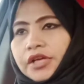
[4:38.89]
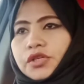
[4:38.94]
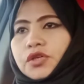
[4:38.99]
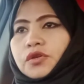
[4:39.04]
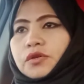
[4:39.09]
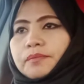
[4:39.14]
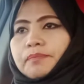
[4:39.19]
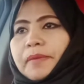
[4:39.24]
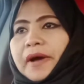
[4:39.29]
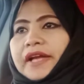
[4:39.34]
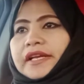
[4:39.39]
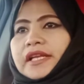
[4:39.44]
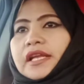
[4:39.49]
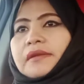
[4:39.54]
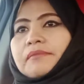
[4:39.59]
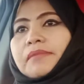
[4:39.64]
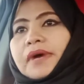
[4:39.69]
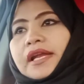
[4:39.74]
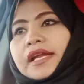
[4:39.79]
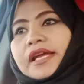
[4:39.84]
Yun pa
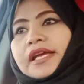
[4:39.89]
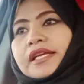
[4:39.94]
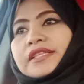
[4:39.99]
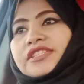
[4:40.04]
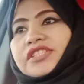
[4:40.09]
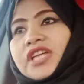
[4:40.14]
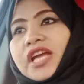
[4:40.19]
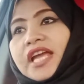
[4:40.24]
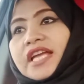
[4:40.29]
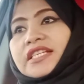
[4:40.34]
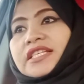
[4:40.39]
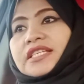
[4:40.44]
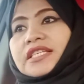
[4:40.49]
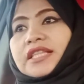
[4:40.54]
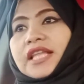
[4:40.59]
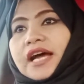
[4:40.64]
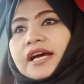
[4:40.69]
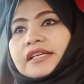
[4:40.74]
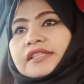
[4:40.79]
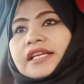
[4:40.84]
rin. Bale, change
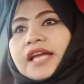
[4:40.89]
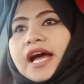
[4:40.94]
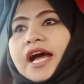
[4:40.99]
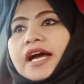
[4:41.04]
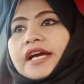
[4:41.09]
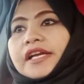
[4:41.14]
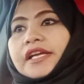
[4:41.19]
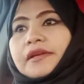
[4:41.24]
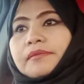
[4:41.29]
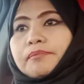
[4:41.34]
lang ng